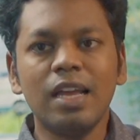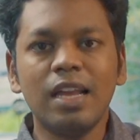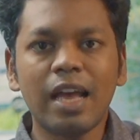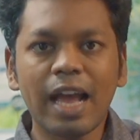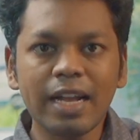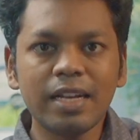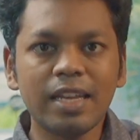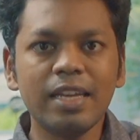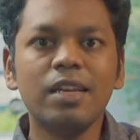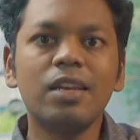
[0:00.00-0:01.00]
இல்லை
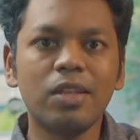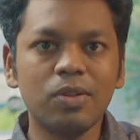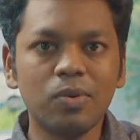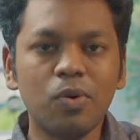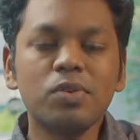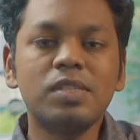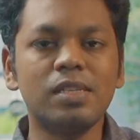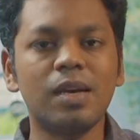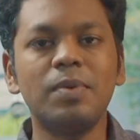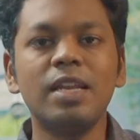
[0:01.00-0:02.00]
ஆங்கரிங்கிறது
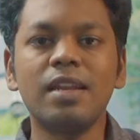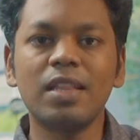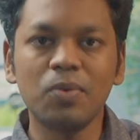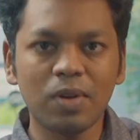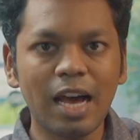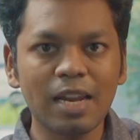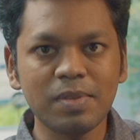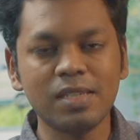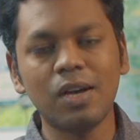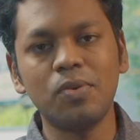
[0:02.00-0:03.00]
ஹோஸ்ட் அப்படின்றத ஒன்று
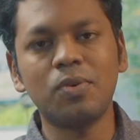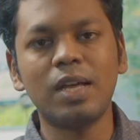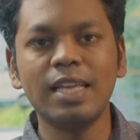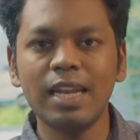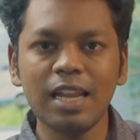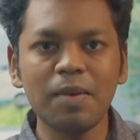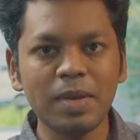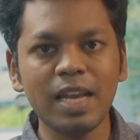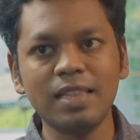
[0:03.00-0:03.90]
ஆரம்பித்ததாகட்டும் அது எல்லாமே